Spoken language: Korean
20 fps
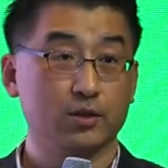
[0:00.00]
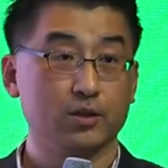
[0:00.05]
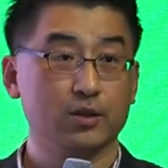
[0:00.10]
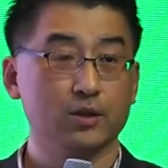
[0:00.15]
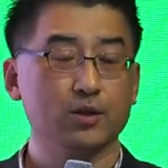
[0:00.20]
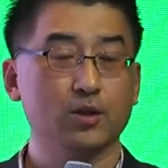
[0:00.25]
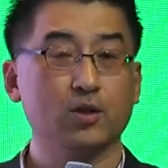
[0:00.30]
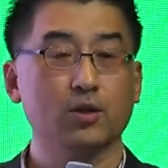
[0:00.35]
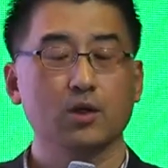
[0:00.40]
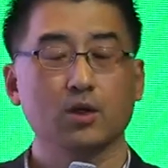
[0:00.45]

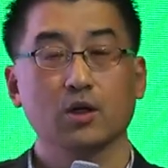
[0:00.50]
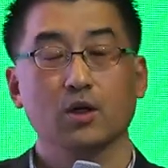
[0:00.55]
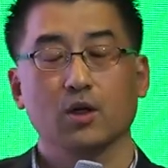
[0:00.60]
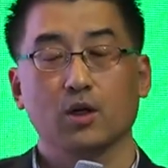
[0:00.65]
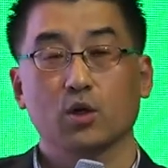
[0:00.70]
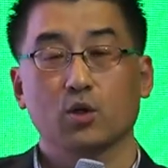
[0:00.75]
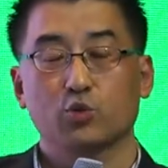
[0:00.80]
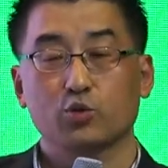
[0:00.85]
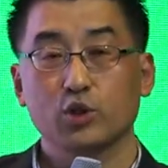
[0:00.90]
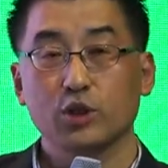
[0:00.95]
그래서
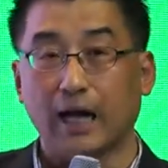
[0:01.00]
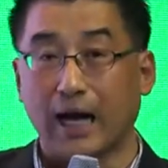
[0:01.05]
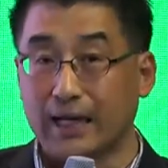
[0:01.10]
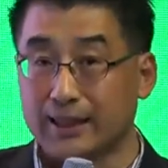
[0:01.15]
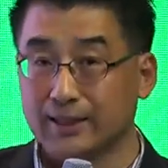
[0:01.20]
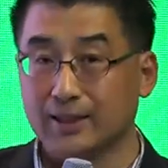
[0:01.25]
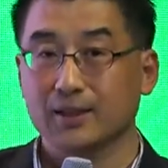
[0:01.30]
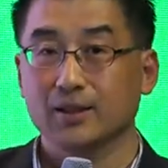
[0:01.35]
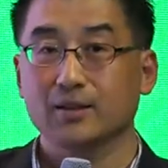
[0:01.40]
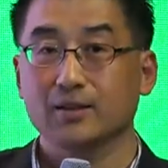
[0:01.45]
우리
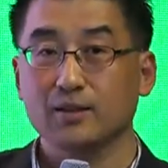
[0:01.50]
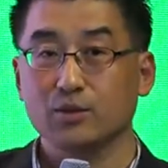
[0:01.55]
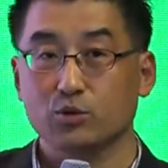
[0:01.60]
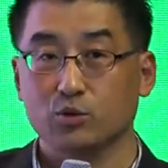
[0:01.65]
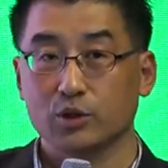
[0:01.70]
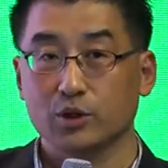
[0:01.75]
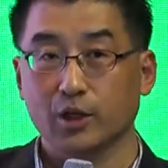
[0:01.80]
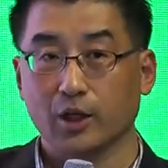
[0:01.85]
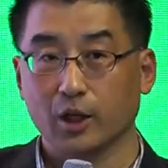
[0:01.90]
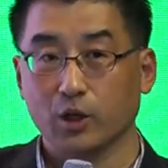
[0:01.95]
아직은
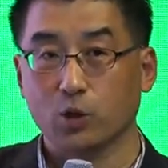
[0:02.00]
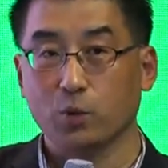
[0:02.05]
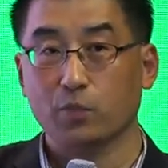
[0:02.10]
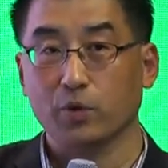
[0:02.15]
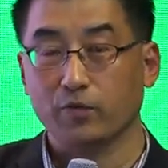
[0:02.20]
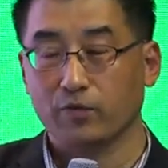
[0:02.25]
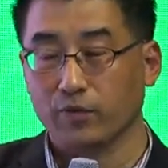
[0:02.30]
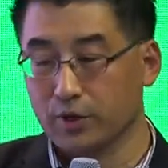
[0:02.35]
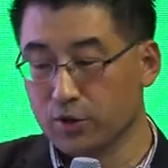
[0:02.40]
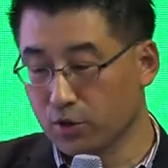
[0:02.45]
우리나라의
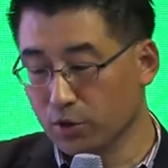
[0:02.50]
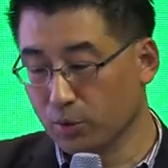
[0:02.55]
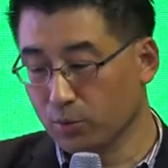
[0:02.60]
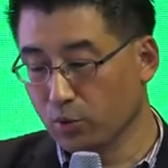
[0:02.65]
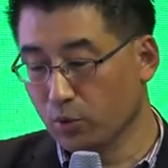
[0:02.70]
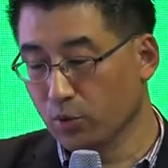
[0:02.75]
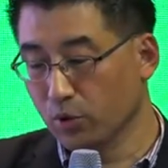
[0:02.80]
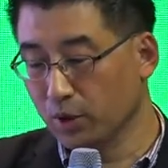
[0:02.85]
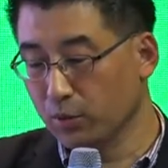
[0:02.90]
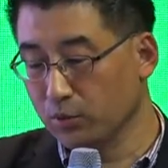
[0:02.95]
코퍼레이트 벤처링
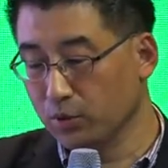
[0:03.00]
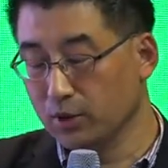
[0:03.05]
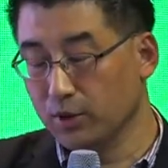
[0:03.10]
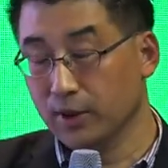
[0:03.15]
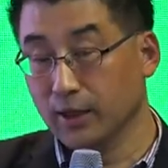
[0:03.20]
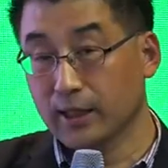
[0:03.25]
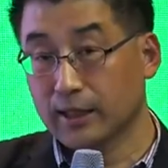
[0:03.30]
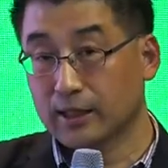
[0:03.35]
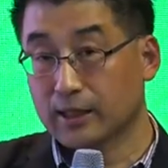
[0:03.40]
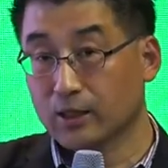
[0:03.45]
프로그램은
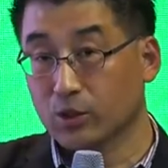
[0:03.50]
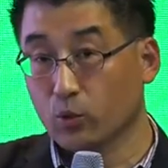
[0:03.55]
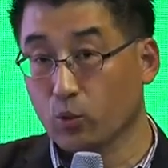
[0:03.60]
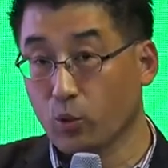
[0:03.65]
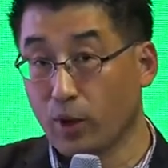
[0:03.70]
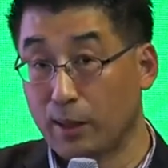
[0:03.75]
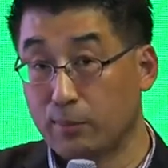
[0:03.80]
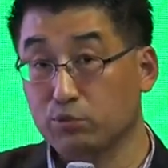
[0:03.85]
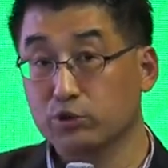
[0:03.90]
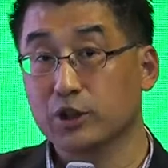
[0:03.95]

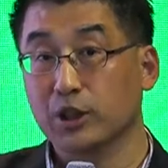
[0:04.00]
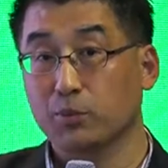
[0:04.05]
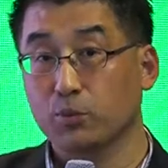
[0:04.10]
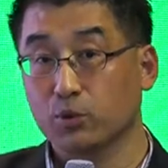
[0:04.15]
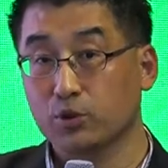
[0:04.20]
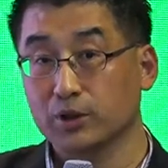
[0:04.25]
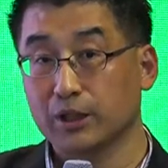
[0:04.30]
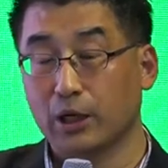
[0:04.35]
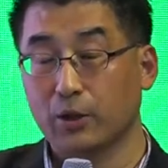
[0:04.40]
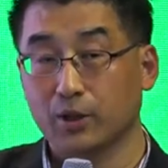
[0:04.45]
외부
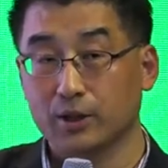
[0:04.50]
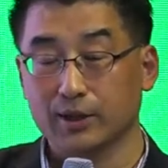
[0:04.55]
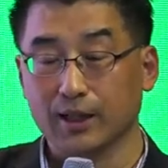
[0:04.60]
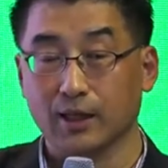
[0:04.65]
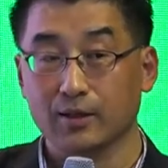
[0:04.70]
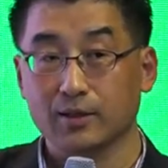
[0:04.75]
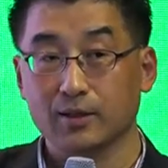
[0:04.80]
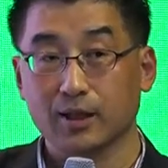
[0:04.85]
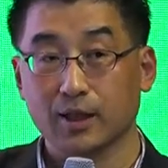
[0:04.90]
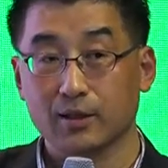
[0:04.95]
자본을 사용하지
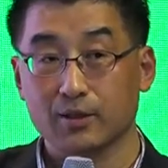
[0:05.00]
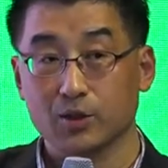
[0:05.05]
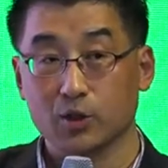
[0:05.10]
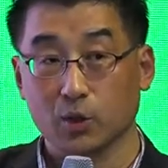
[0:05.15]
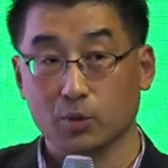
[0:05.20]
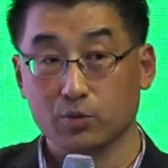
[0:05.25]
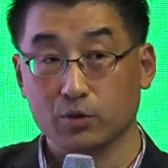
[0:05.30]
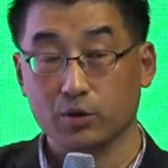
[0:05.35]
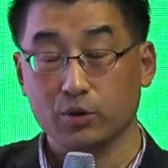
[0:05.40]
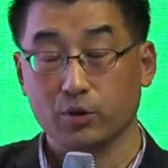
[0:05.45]
않는다는
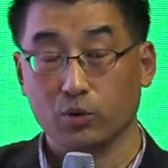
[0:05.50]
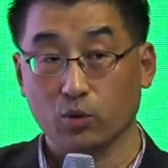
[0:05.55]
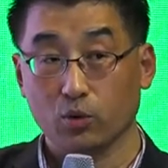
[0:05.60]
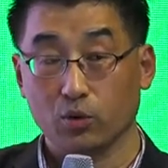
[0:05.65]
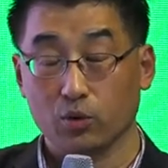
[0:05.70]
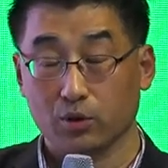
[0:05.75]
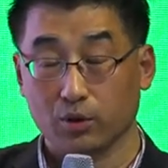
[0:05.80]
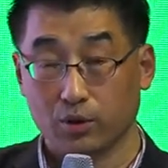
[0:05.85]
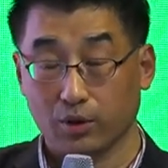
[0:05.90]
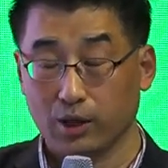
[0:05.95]
점은
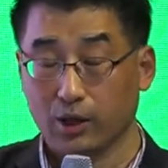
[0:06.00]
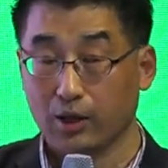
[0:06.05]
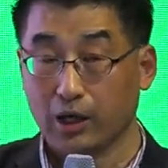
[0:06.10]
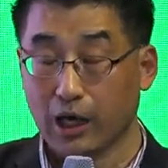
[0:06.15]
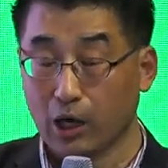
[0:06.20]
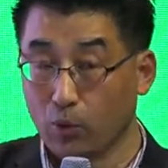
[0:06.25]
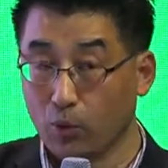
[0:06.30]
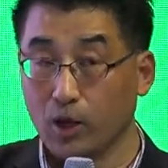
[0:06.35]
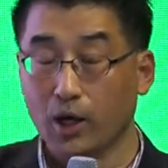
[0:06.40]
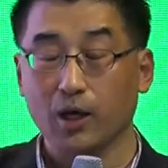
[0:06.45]

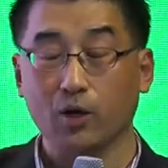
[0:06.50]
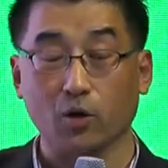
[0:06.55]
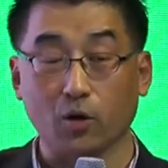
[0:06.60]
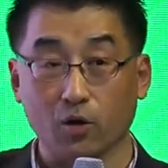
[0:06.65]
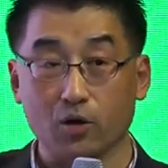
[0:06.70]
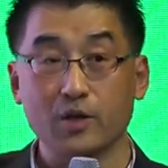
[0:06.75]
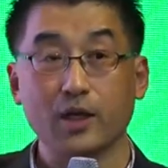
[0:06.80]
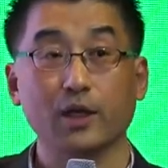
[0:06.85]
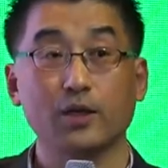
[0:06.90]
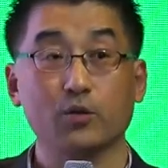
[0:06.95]
해외
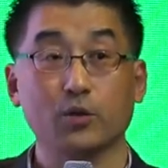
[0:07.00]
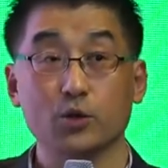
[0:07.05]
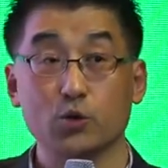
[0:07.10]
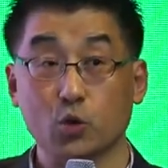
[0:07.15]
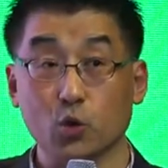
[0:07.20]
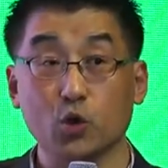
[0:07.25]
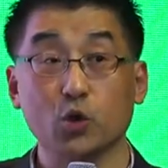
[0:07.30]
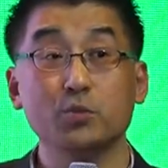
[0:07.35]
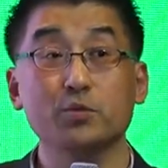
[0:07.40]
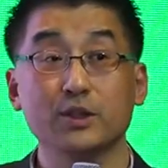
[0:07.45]
여러 사례들과
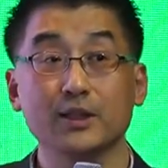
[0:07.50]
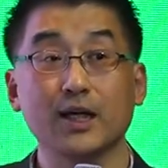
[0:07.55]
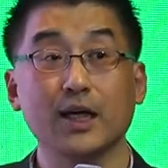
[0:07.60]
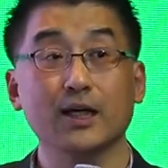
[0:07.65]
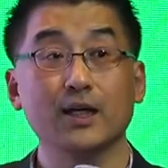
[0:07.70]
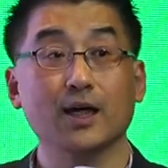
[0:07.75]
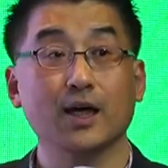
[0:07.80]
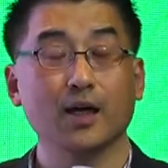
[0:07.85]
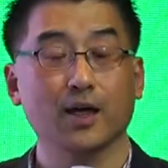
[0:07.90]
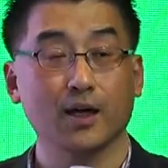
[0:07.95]
조금은
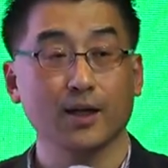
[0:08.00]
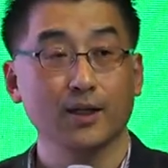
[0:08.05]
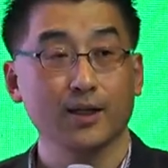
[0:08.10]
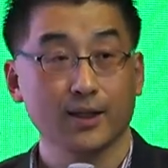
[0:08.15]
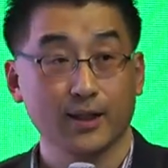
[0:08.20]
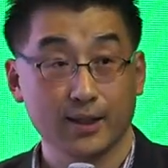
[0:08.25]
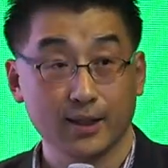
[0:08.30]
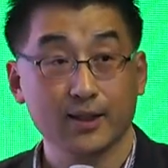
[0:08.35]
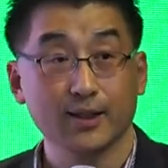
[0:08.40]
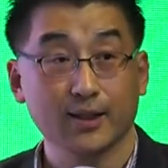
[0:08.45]
차이가
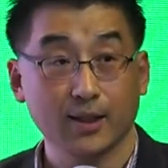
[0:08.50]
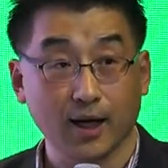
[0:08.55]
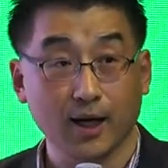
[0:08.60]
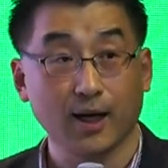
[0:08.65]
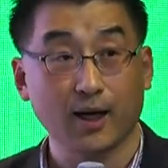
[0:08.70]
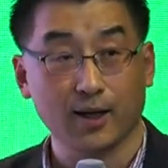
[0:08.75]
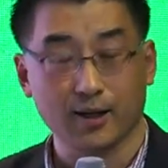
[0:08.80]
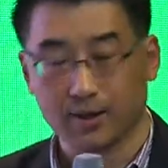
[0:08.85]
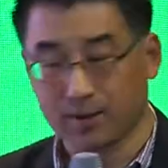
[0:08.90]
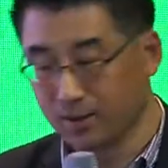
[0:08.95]

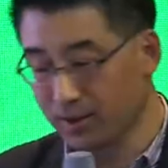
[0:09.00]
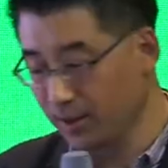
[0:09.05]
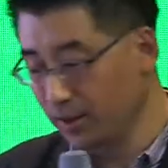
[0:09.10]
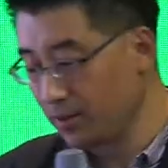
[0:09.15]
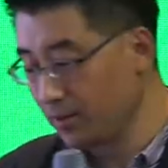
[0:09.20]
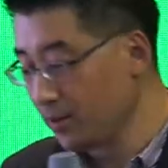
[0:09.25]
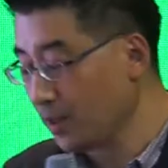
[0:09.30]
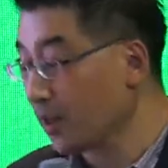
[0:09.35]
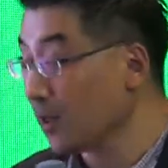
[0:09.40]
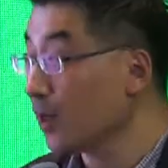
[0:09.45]
있다
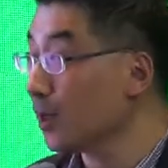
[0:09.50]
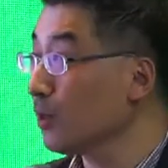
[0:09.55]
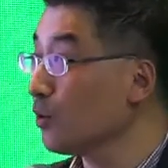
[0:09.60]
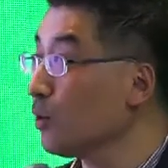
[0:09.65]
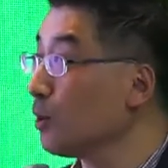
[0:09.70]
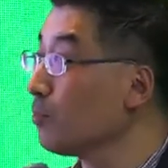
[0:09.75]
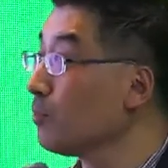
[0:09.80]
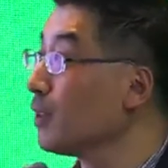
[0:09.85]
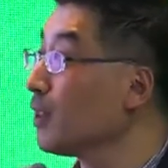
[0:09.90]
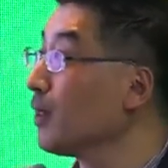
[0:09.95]
이렇게는 생각이
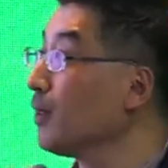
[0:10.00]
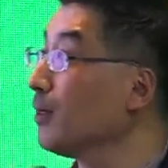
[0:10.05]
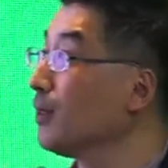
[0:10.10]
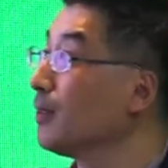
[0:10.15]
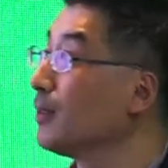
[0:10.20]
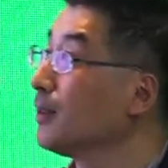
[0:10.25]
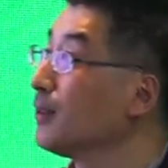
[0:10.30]
됩니다.